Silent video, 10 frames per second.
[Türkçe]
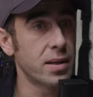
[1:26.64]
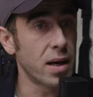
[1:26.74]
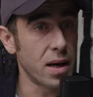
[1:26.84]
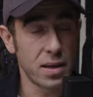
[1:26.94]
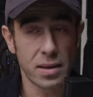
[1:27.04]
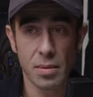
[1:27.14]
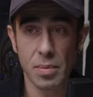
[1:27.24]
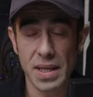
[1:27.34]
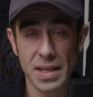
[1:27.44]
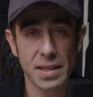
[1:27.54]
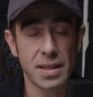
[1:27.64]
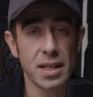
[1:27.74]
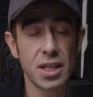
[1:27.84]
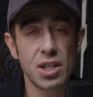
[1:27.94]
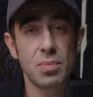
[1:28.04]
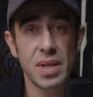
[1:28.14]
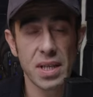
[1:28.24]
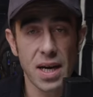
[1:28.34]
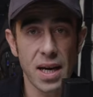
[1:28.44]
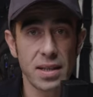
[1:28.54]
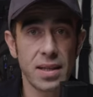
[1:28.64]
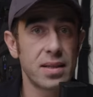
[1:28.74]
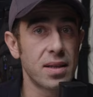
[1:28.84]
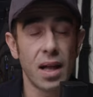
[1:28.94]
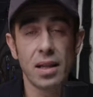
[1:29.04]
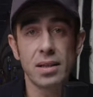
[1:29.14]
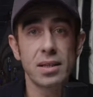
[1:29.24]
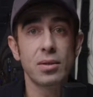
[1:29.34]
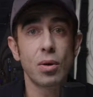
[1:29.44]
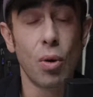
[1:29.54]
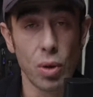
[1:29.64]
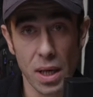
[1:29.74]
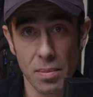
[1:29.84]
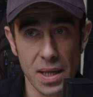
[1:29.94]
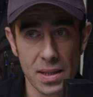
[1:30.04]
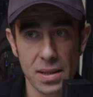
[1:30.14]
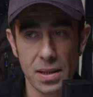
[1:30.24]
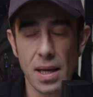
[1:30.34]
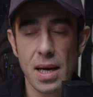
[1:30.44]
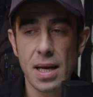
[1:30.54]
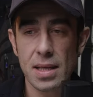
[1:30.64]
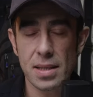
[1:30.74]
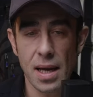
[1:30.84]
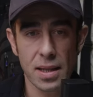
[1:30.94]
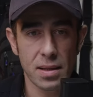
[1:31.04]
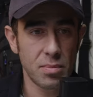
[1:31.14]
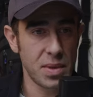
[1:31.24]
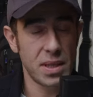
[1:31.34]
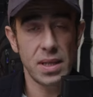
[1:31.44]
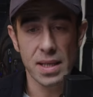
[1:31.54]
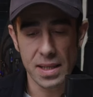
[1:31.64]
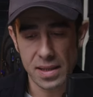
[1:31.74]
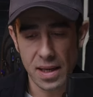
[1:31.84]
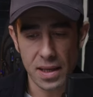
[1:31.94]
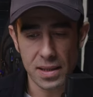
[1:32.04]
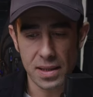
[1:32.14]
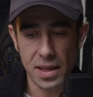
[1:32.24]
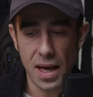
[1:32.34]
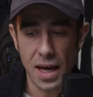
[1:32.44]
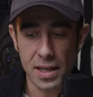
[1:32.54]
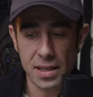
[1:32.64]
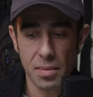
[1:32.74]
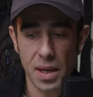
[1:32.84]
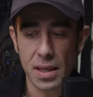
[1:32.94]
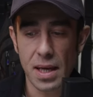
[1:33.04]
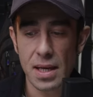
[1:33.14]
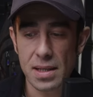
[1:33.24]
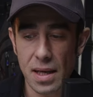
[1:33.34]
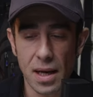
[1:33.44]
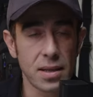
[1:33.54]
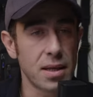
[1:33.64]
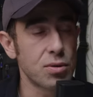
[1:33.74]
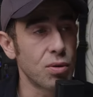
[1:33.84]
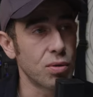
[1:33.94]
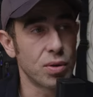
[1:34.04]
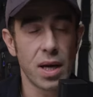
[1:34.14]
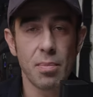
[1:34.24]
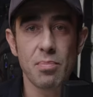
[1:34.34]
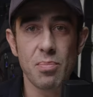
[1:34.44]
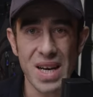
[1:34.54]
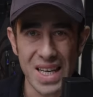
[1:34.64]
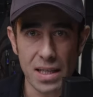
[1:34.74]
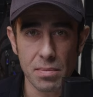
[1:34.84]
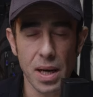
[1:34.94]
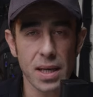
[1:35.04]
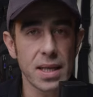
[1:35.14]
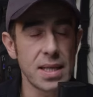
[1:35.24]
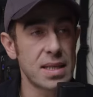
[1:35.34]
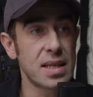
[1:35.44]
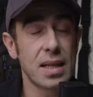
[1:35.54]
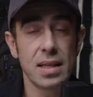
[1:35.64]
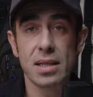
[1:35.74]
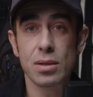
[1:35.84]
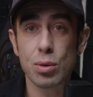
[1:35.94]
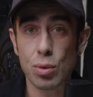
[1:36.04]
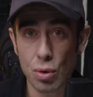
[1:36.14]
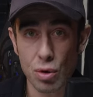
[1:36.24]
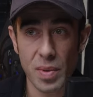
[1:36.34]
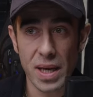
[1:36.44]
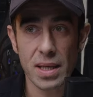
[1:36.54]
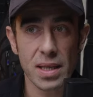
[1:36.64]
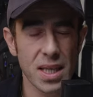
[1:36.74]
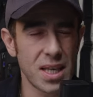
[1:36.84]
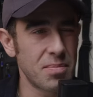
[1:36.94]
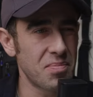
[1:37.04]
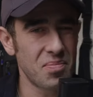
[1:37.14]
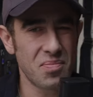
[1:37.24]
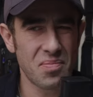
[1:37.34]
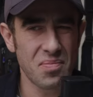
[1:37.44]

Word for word: dağda, bayırda hiçbir yerde dalgın olamazsın. Sen bir insansın. Her zaman sağına soluna bakınmak, insanları süzmek, kim